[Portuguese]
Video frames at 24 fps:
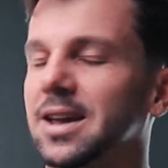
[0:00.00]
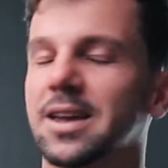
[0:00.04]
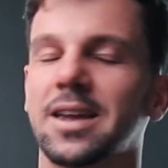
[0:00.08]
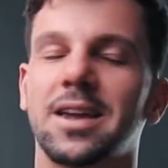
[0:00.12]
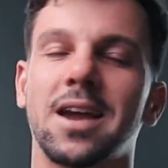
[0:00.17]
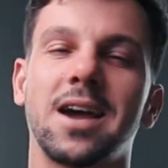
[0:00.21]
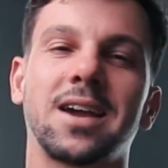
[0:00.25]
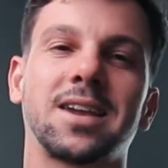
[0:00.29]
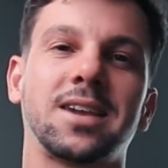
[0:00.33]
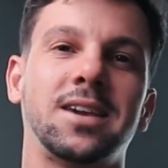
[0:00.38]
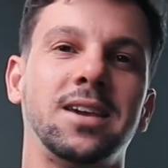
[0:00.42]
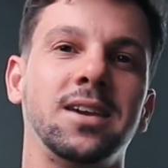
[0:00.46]

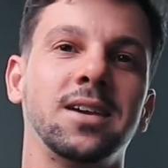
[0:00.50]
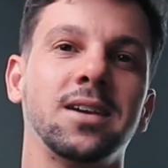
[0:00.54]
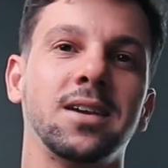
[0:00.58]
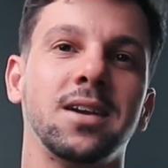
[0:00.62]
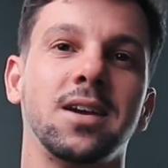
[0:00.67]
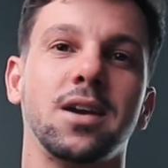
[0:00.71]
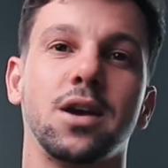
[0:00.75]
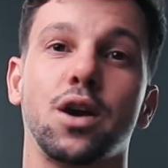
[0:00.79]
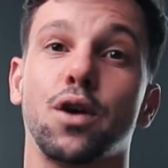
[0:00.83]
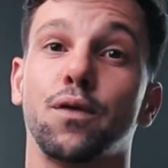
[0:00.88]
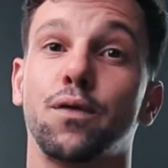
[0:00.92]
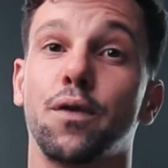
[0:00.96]
Que aqui
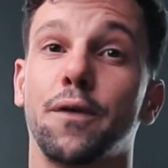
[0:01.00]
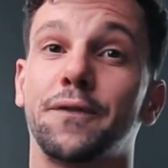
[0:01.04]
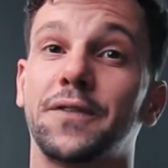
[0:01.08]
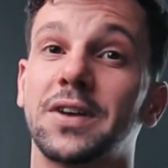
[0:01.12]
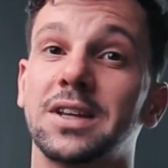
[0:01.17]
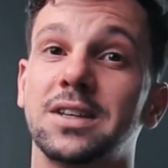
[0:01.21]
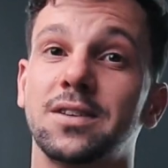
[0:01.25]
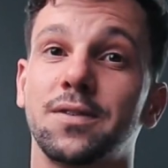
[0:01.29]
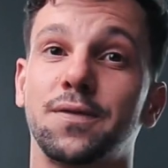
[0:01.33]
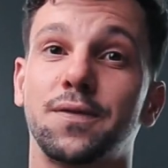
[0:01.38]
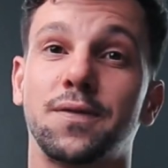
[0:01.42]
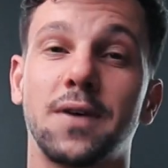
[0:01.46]
eu vou
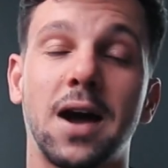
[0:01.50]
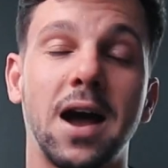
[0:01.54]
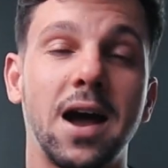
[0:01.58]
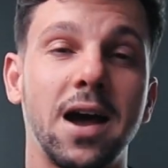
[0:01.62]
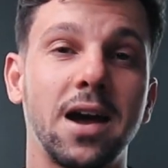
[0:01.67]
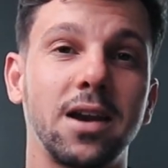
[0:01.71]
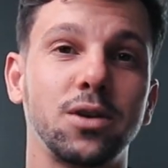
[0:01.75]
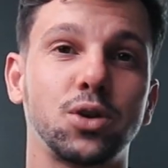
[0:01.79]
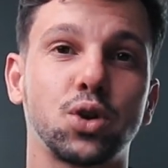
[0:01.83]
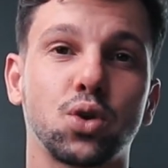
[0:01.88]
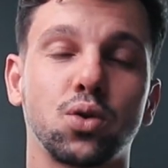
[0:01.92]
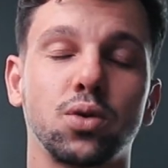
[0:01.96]
fazer
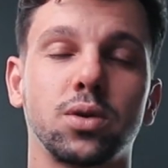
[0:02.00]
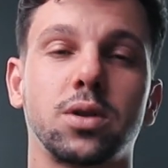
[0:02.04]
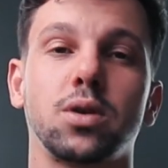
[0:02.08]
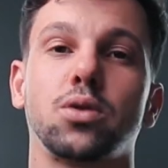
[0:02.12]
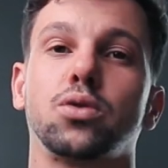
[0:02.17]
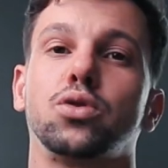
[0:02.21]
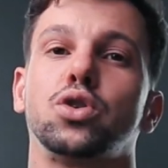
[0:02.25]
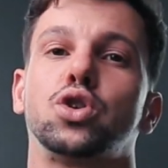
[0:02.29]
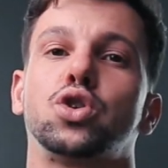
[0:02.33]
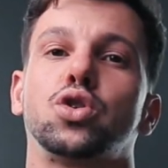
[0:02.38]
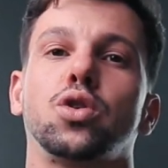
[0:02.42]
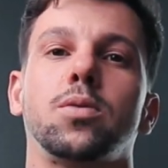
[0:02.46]
vários
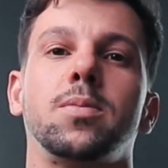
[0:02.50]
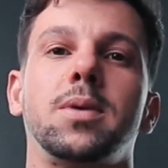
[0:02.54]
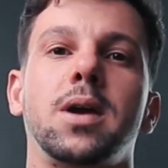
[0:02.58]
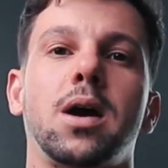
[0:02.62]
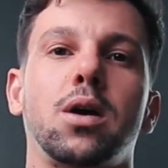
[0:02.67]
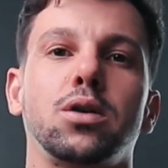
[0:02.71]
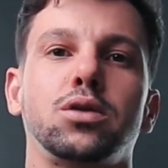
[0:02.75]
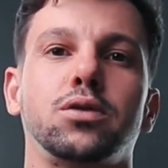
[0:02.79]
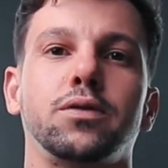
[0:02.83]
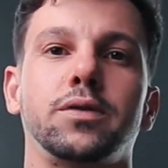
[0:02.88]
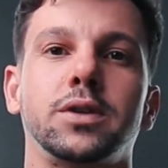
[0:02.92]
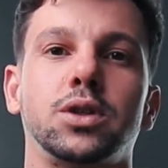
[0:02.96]
conteúdos sobre
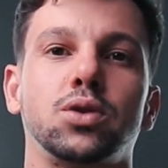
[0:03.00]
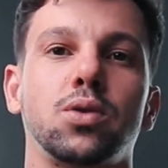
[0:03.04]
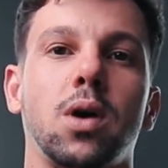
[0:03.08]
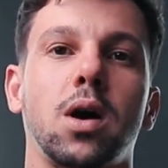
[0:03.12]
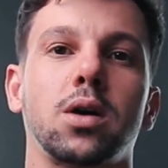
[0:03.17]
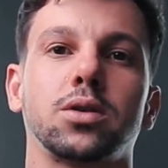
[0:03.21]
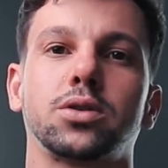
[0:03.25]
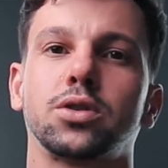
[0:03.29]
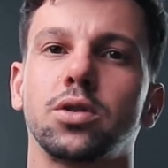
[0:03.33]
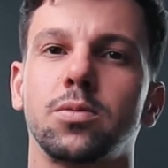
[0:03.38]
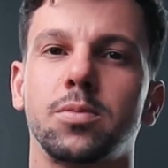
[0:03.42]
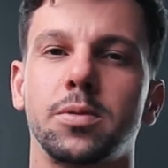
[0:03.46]

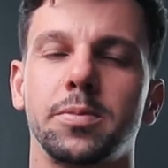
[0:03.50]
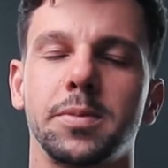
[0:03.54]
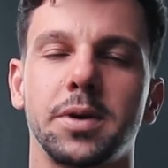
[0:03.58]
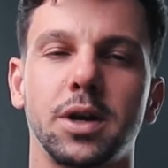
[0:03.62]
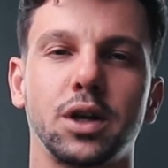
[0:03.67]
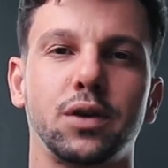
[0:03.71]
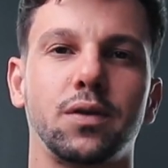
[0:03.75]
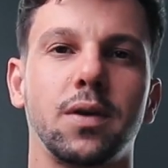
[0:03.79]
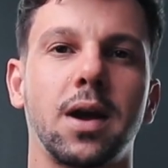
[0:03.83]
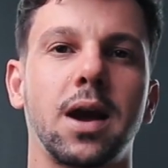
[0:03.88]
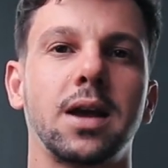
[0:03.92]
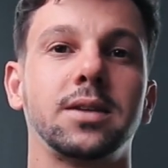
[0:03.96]
audiovisual, sobre
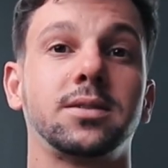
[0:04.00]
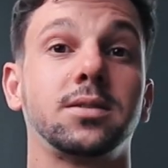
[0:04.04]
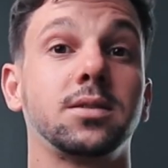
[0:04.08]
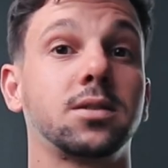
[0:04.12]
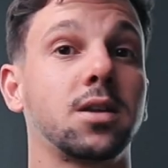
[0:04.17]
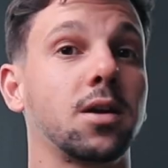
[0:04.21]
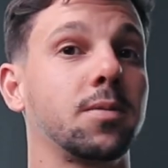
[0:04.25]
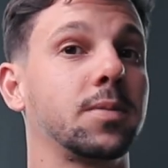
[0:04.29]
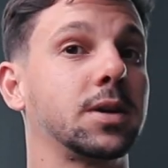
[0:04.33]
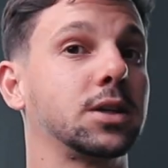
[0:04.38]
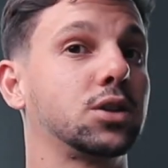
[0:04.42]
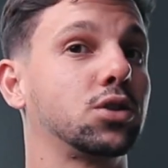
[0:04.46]
minhas viagens e
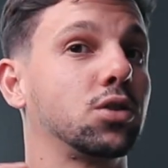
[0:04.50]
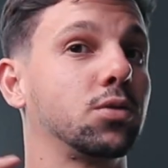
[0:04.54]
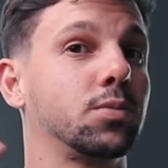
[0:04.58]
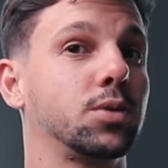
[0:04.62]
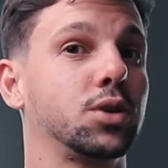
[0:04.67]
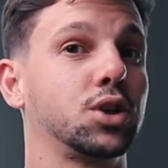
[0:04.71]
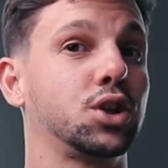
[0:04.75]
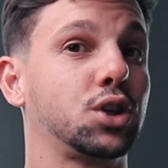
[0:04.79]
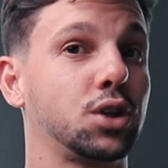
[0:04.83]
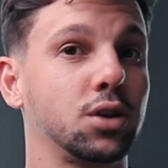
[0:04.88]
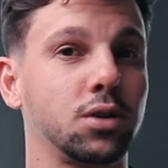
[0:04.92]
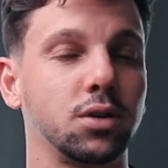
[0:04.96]
também sobre o
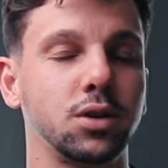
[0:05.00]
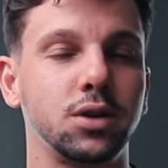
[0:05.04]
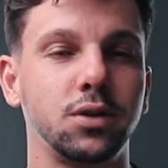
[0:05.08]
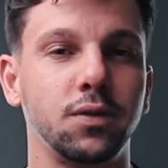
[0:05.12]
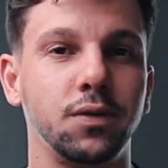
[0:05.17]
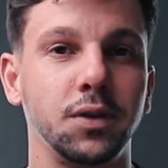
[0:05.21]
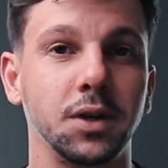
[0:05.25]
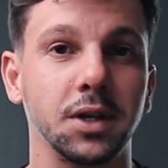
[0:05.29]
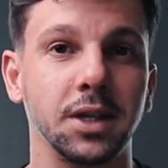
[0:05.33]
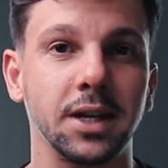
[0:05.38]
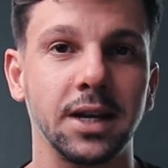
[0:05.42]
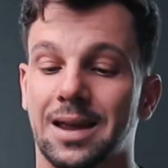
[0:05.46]
estilo de
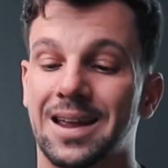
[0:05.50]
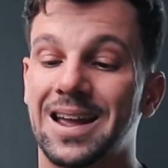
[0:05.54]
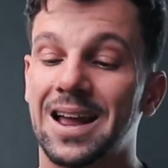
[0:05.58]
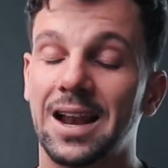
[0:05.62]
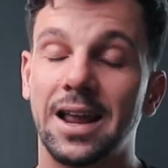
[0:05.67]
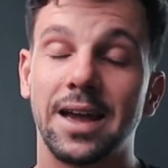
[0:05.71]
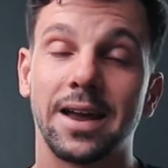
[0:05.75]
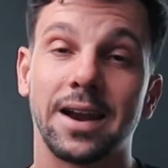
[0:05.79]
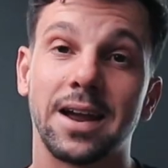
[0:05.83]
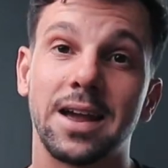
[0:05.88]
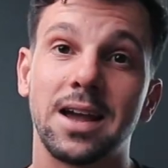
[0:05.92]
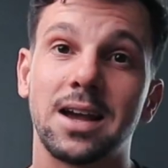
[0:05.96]
vida.
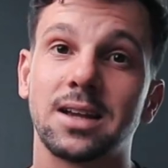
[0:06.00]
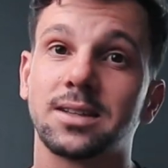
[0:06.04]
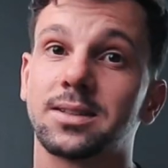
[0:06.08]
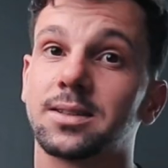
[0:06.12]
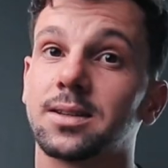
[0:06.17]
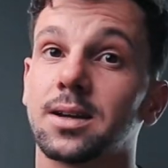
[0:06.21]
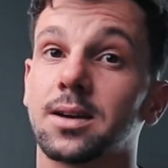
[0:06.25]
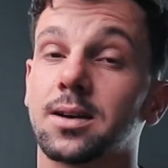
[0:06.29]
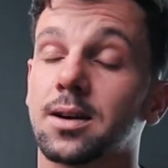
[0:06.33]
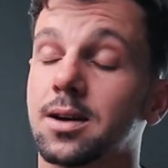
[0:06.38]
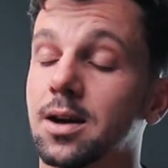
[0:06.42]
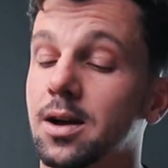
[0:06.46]
Galera,
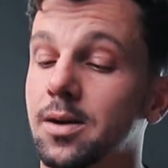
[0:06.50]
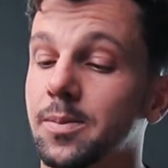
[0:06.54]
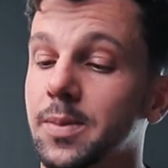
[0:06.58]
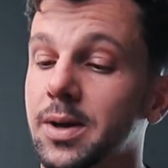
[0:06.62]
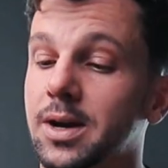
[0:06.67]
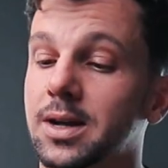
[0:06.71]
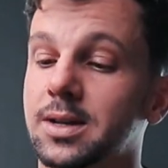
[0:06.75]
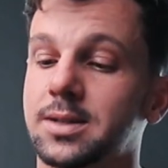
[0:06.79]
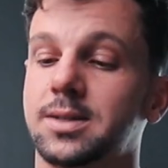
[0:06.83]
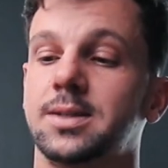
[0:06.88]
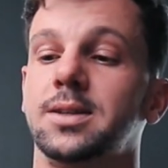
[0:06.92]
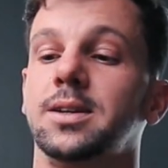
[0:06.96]
essa
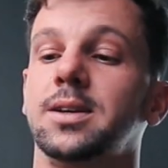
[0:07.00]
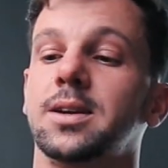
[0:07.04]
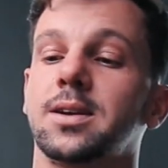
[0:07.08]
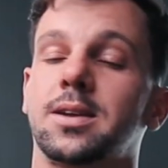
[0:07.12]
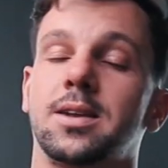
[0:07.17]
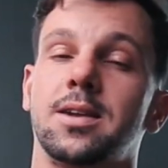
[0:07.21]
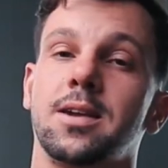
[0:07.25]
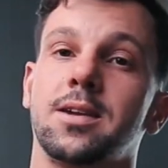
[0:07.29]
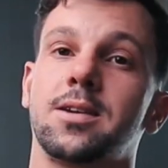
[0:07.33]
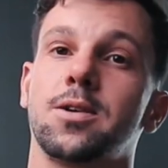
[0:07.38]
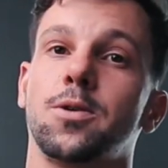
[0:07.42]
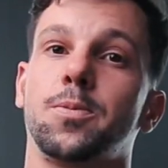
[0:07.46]
câmerazinha
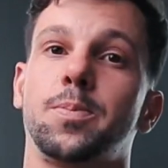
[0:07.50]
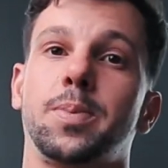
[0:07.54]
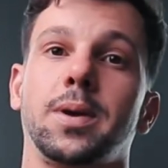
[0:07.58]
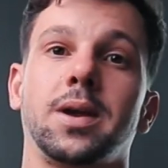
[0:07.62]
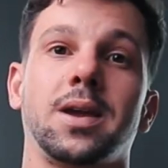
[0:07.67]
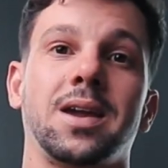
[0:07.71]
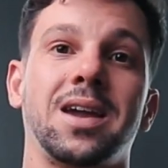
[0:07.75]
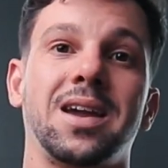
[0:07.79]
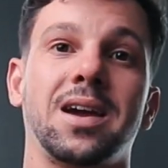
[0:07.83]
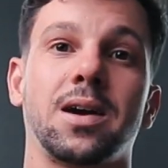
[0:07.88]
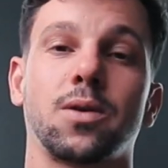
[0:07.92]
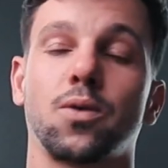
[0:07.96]
aqui que eu
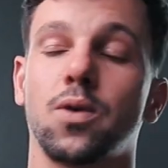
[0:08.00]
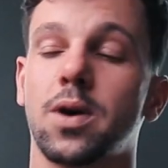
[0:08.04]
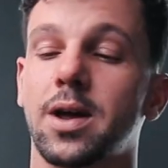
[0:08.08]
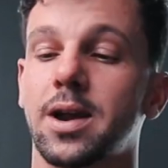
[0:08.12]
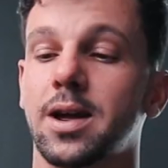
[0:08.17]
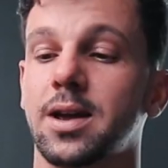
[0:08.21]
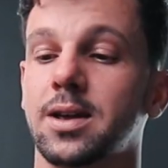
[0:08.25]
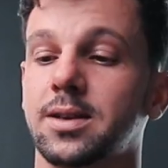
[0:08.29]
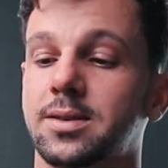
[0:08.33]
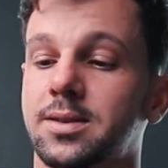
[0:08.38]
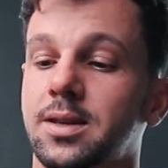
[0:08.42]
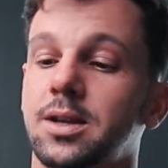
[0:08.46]
peguei agora
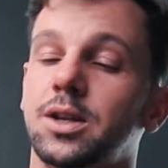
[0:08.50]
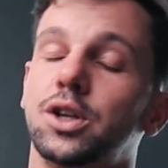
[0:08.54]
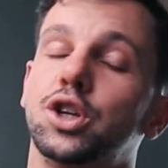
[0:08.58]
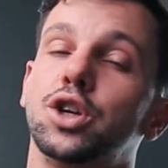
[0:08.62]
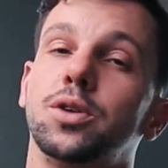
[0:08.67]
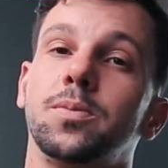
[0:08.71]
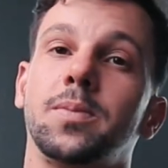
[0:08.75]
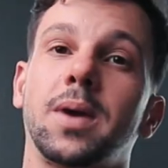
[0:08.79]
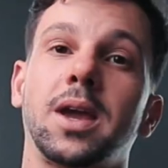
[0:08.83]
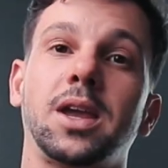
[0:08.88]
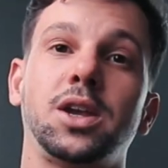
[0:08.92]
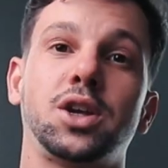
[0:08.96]

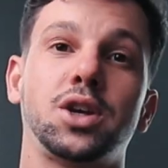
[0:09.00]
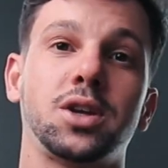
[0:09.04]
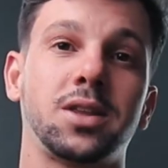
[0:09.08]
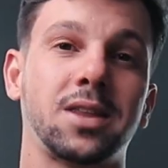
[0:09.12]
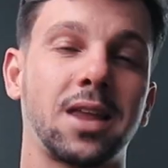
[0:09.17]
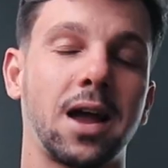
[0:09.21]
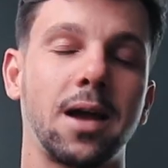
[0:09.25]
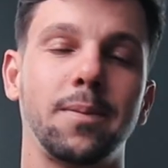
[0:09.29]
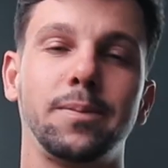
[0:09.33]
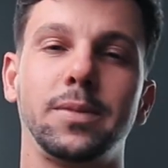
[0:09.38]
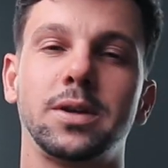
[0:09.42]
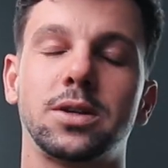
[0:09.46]
recentemente
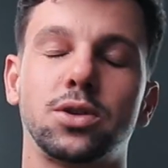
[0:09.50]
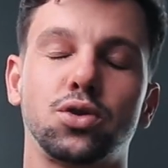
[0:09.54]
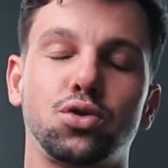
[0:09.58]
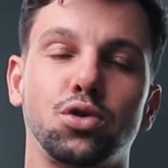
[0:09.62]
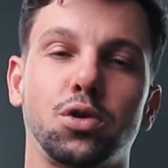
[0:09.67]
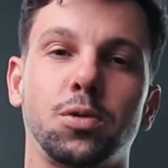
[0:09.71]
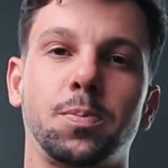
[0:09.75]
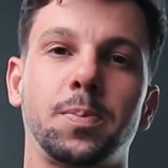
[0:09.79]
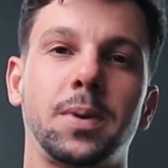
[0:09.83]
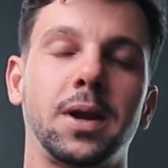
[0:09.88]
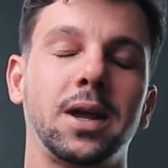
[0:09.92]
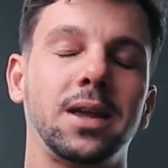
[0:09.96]
tá me
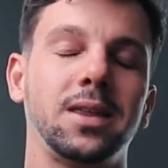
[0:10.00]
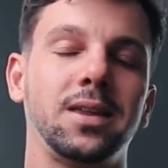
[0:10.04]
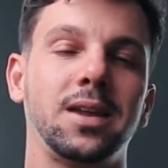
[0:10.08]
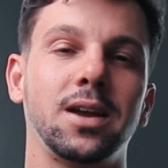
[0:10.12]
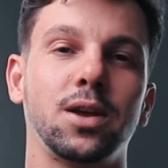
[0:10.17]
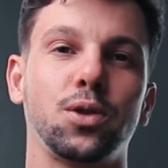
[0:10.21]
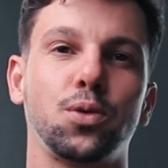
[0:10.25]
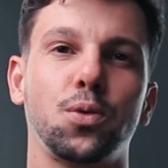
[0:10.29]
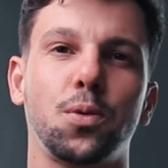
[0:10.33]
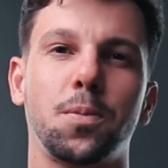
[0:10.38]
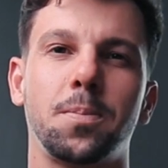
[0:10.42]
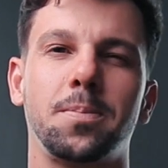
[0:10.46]

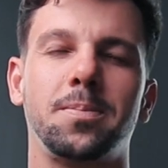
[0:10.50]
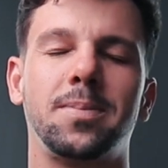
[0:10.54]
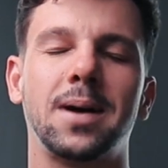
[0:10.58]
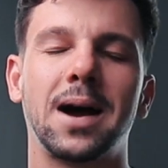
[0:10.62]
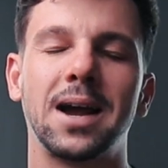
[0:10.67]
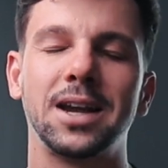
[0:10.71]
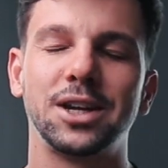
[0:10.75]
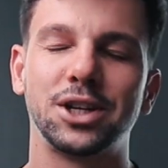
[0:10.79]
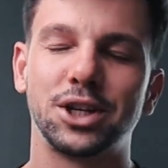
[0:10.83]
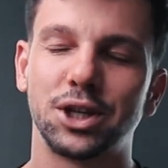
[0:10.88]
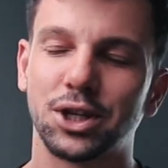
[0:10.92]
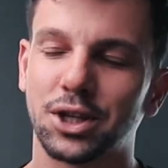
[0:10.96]
surpreendendo
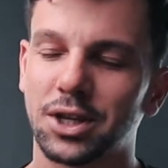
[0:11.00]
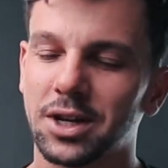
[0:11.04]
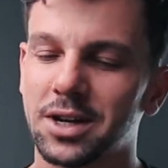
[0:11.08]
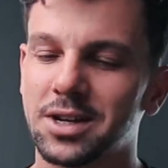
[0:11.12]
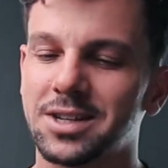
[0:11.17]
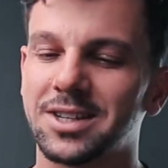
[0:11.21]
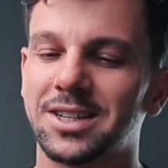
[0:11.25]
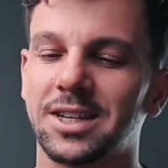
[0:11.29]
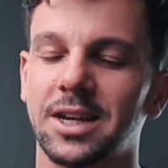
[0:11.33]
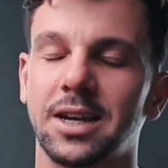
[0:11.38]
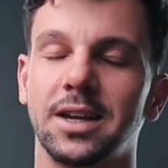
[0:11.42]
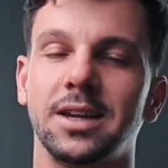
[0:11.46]

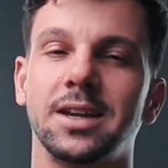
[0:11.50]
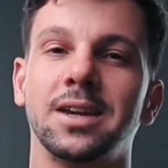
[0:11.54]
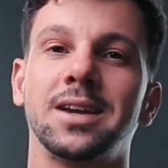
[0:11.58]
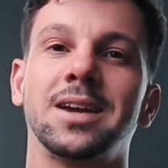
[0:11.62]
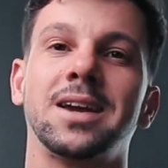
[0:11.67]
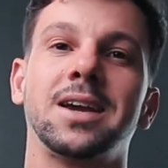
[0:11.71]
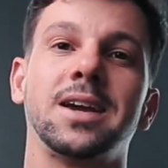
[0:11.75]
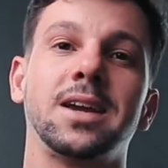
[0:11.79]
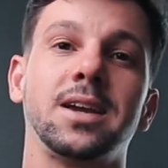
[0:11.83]
bastante aí.